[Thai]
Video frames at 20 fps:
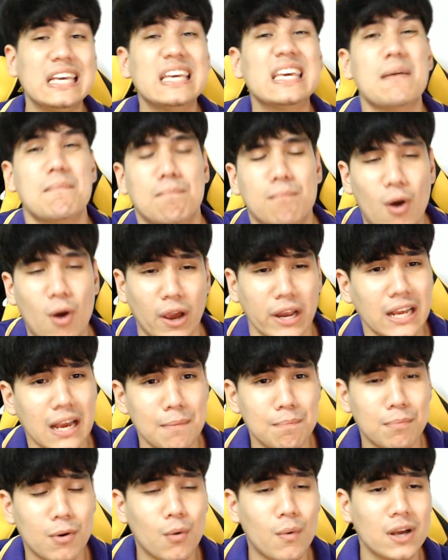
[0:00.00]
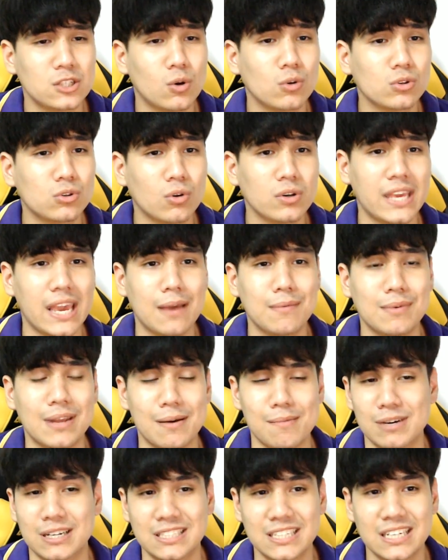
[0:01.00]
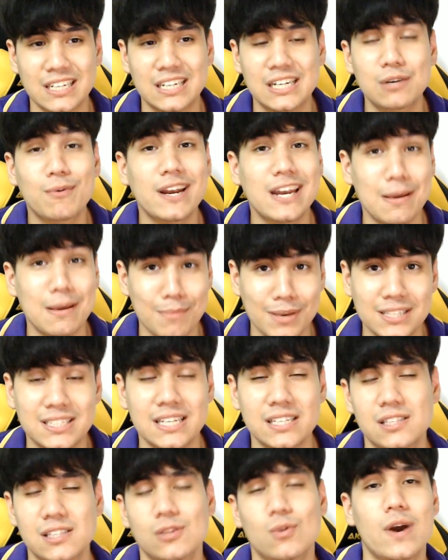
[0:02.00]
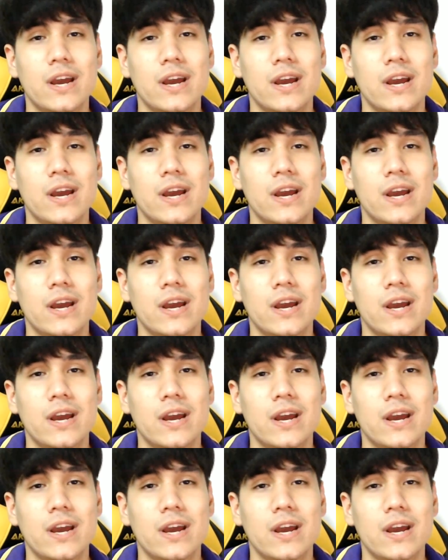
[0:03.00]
ลิงเก็บบ่อยนะครับ เพราะว่าโชว์ต้นเกมเนี่ยเหมือนจะขึ้นว่าเนมิซิส